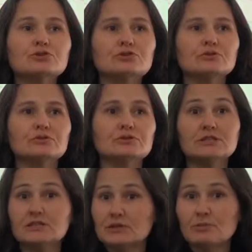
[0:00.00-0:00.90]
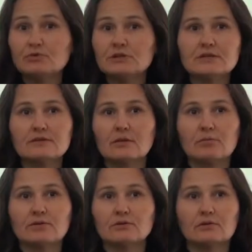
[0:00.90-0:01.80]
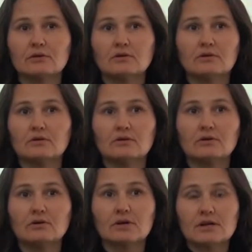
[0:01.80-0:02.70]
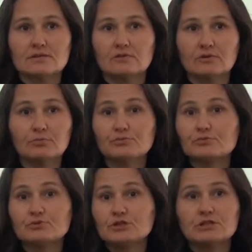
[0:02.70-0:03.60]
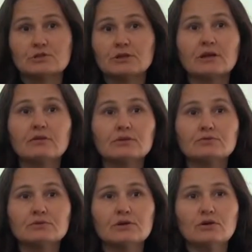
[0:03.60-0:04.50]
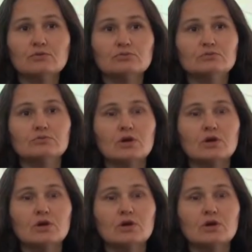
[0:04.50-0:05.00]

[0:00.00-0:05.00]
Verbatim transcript: je, n'ai jamais utilisé de tablette euh, en, classe avant, puisque je n'ai jamais travaillé dans une école où,